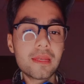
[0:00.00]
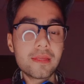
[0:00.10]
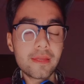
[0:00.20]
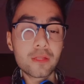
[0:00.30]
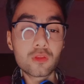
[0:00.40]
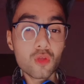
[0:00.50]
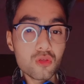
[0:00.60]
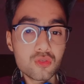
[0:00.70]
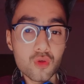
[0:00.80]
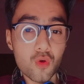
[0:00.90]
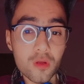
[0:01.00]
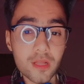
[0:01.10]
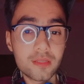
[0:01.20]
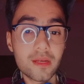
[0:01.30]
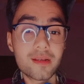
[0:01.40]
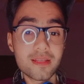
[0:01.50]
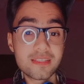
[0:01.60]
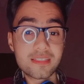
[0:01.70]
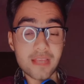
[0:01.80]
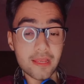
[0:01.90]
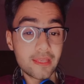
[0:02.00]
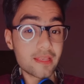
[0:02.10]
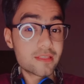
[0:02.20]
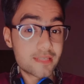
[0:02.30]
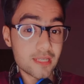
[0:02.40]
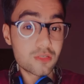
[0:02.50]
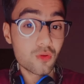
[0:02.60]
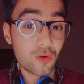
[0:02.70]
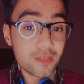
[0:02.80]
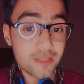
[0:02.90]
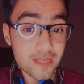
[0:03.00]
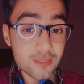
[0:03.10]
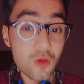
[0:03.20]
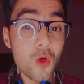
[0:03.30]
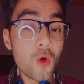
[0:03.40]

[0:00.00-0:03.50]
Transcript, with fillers: लिए दो रन्स चाहिए जस्ट और जस्ट